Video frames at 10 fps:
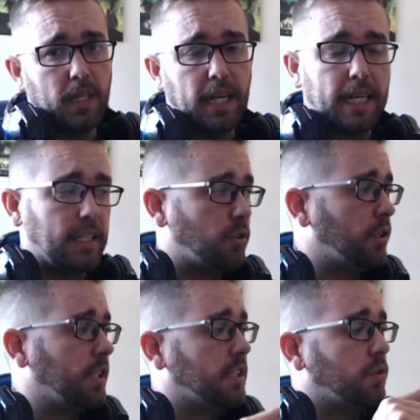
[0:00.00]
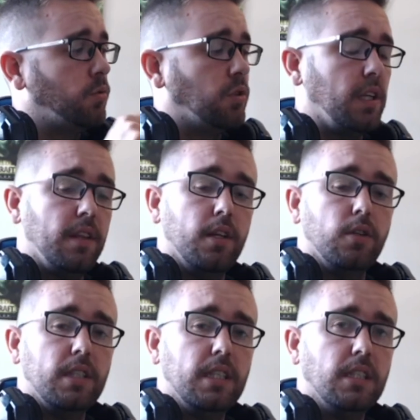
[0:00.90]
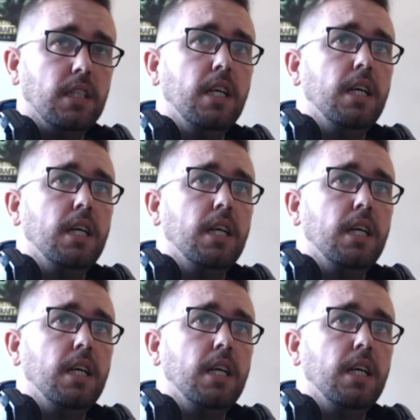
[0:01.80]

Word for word: El cañón es un 603